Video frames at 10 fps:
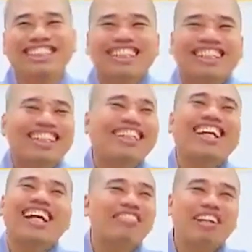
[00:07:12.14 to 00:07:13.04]
Nó cái
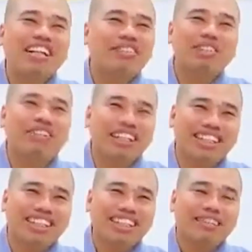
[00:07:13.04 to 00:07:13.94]
bên nào quý vị.
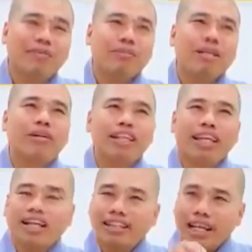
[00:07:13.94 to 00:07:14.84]
Nên phải nhớ
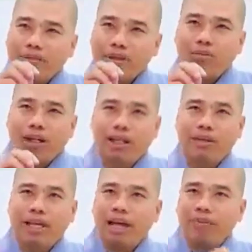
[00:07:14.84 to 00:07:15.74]
đem câu Phật hiệu này
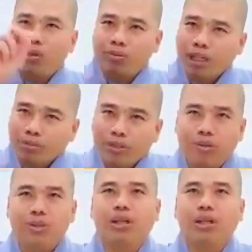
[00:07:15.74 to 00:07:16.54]
áp dụng trong cái cuộc sống.